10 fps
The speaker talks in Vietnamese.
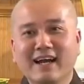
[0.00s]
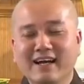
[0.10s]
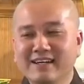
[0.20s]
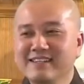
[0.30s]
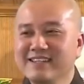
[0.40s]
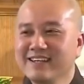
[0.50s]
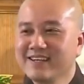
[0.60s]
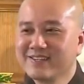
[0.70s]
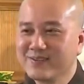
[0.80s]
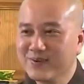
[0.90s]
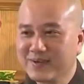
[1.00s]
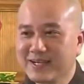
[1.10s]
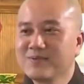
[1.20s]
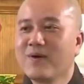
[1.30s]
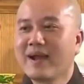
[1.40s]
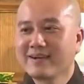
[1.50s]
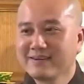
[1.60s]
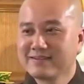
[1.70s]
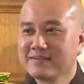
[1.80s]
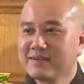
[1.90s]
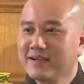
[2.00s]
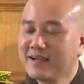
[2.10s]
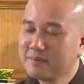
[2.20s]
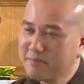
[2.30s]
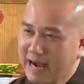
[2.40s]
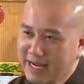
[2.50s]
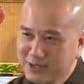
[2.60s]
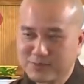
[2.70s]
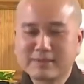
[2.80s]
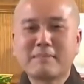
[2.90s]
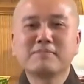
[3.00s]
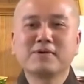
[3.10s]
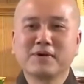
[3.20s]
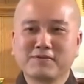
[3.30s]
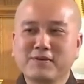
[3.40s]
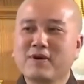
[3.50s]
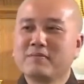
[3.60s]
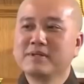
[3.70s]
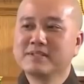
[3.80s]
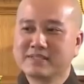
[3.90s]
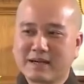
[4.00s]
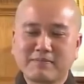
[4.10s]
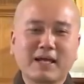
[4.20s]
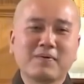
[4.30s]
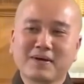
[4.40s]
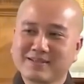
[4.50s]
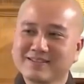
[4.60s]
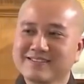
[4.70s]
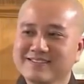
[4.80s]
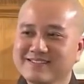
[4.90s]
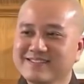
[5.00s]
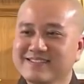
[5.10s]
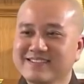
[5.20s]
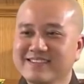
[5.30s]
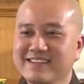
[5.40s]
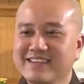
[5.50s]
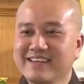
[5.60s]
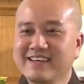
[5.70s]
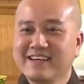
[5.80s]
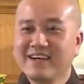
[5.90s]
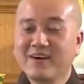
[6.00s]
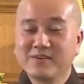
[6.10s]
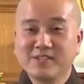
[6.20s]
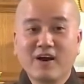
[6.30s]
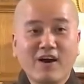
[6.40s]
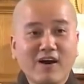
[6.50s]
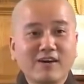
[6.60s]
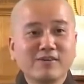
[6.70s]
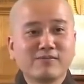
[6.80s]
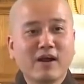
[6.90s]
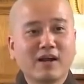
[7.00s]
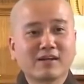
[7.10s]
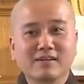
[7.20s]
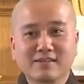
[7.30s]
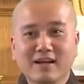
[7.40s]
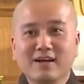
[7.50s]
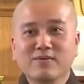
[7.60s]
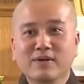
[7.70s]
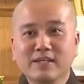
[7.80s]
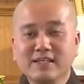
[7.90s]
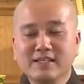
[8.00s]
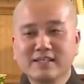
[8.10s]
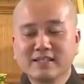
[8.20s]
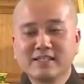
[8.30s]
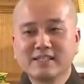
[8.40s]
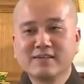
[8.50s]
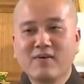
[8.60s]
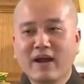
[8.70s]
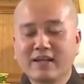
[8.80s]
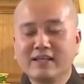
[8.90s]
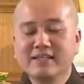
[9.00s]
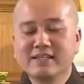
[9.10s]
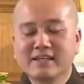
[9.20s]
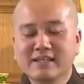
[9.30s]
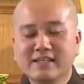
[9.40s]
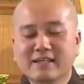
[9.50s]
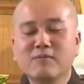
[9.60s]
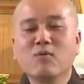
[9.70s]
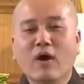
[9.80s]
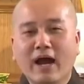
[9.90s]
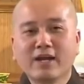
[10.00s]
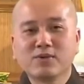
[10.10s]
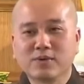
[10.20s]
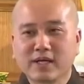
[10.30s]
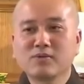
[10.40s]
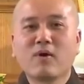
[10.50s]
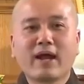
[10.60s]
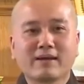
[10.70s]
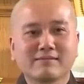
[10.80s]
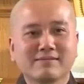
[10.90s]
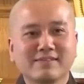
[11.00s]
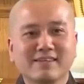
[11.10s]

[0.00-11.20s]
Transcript: ở chùa Khánh Quang, ba chục năm rồi Pháp Hòa mới được gặp lại Hòa Thượng. Hồi nhỏ lúc ở Cần Thơ và đi đi sinh hoạt, đi đi công quả chùa Khánh Quang.